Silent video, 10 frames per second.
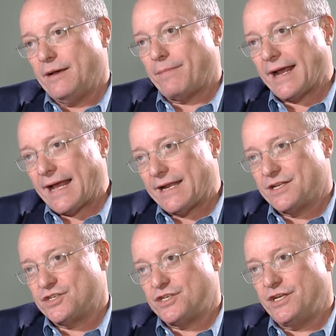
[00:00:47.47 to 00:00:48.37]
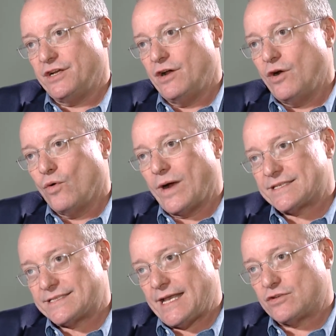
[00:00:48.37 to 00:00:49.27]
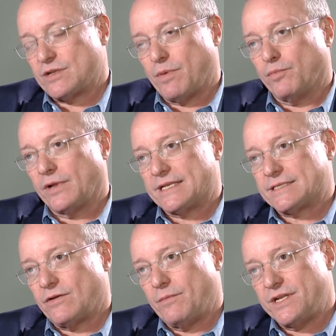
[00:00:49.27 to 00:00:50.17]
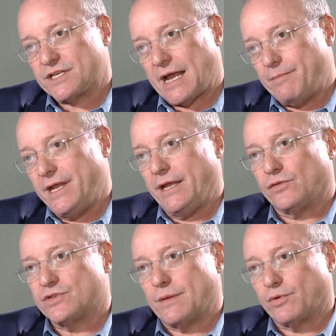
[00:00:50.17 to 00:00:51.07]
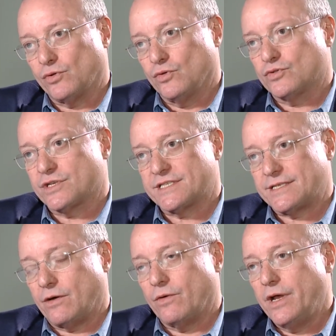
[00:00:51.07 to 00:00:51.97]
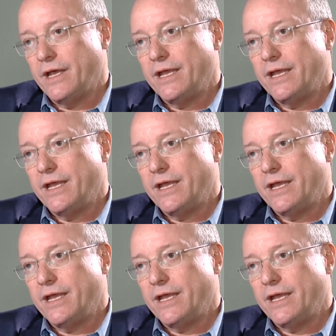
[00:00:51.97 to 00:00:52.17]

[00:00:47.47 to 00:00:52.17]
para garantir o acesso da população a medicamentos e a produtos que são